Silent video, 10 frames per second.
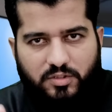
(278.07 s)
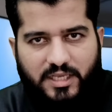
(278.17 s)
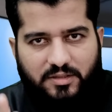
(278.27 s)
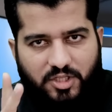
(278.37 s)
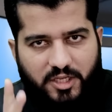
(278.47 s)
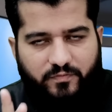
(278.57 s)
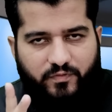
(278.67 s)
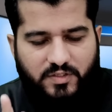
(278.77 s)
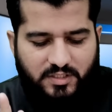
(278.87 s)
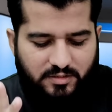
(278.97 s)
या तीन
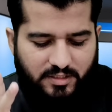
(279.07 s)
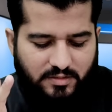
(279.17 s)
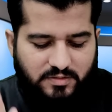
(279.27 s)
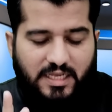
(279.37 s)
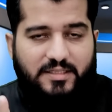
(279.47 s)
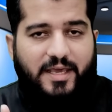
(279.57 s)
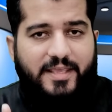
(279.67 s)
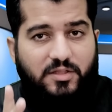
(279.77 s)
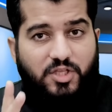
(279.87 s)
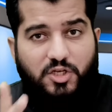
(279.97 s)
फ़ीसद ज़्यादा
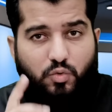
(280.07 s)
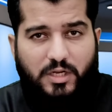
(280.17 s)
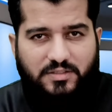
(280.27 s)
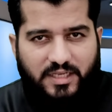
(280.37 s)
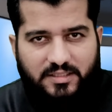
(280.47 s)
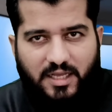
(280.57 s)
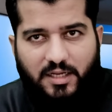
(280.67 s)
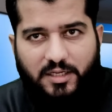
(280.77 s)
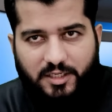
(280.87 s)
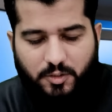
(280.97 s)
है या तीन गुना ज़्यादा
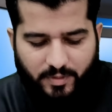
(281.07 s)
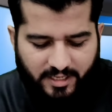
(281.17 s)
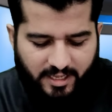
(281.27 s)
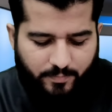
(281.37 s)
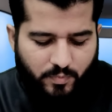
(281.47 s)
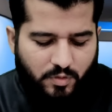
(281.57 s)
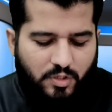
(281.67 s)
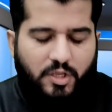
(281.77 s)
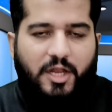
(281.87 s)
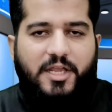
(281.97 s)
रकबा है
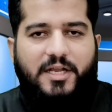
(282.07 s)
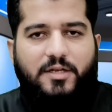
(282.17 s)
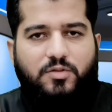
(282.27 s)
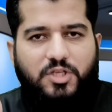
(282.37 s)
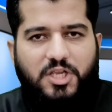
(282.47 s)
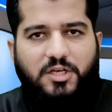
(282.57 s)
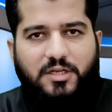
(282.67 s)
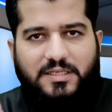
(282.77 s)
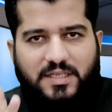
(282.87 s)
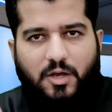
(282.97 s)
यानी अगर तीन
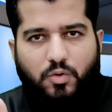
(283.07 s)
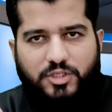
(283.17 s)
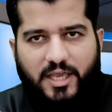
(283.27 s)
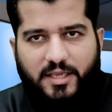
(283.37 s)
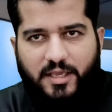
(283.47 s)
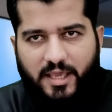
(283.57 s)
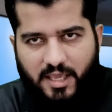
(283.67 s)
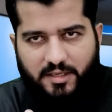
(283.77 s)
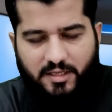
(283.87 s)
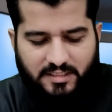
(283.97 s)
गज़ा हो जाएं
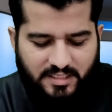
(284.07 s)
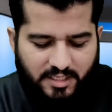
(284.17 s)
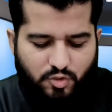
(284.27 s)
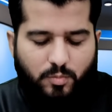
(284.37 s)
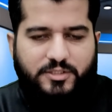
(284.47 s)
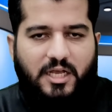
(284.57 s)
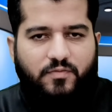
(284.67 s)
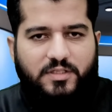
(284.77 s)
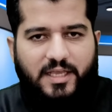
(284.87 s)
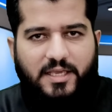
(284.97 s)
एक गज़ा की जो
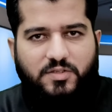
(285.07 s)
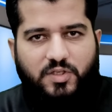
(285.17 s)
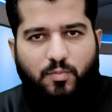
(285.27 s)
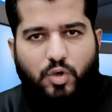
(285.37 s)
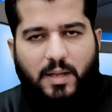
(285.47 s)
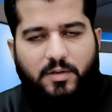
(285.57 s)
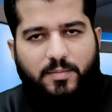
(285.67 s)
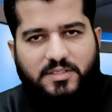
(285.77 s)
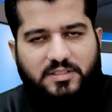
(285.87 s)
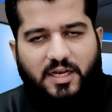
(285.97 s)
मुसाफत है इसके
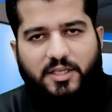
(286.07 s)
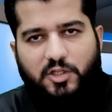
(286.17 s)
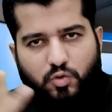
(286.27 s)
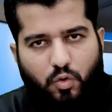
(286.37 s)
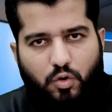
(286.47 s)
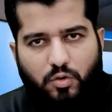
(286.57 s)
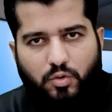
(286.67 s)
मुकाबले में इसी तरह के दो